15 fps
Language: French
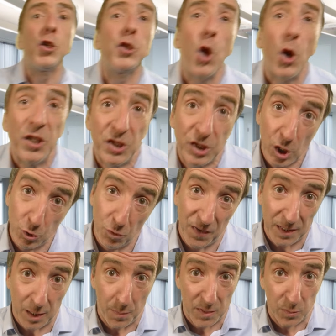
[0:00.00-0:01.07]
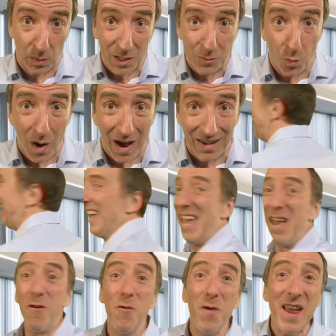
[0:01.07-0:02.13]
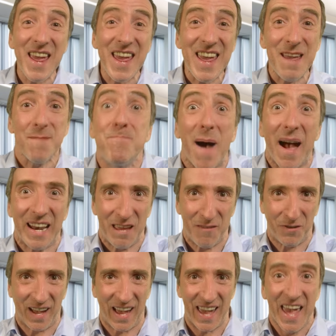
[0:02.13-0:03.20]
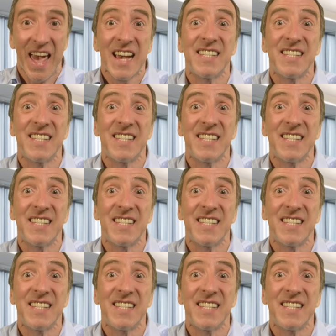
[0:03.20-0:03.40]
sans risquer de se faire taper sur les doigts. Eh oui, parler vrai,